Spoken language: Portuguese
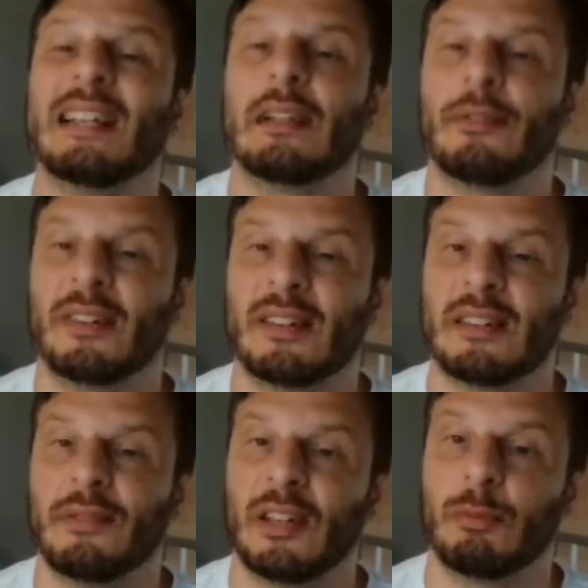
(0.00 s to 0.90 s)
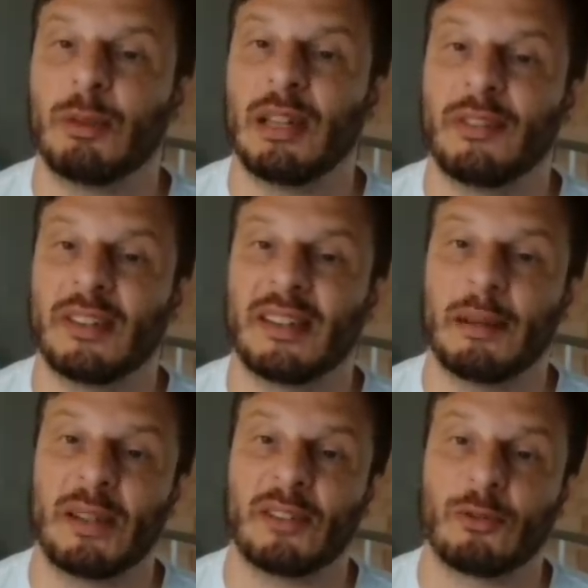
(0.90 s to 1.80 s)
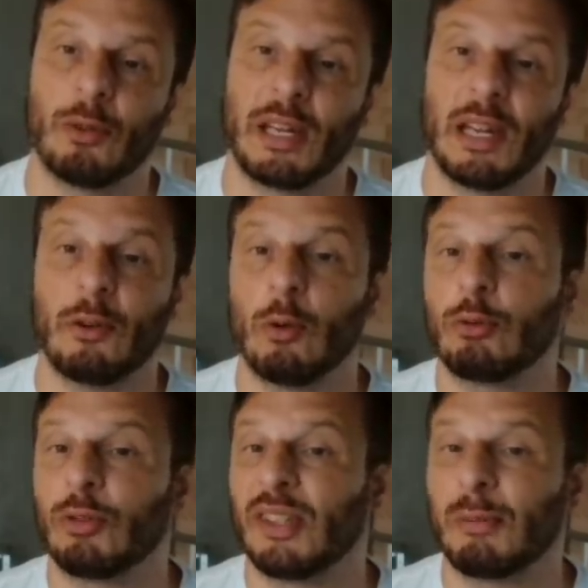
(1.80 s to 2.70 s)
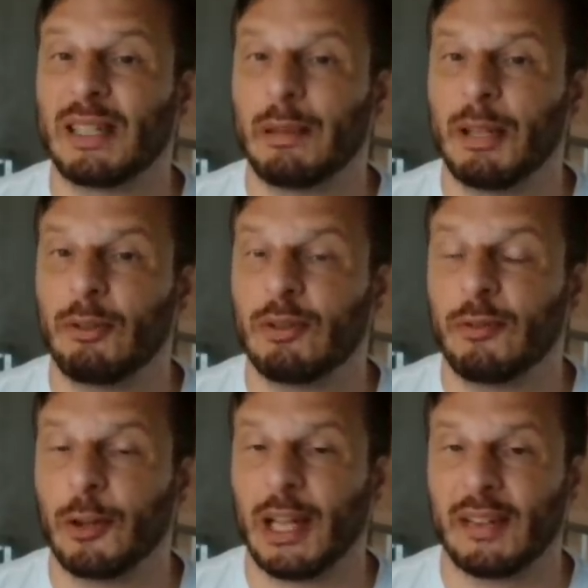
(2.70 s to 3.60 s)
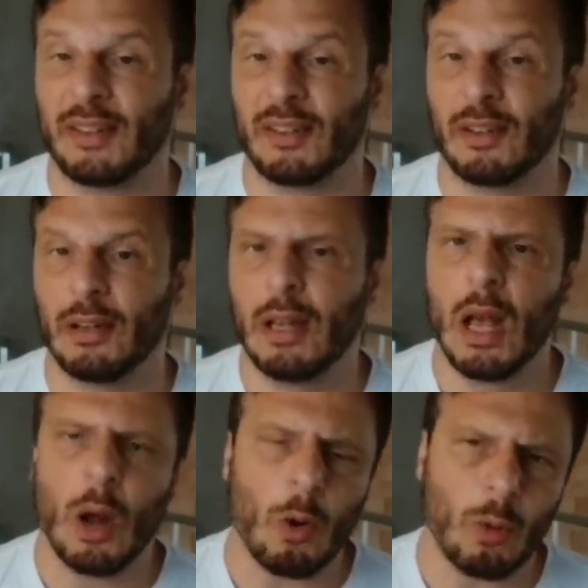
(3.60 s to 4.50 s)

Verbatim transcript: fez ativismo em defesa da Amazônia e contra o desmatamento de florestas. Com um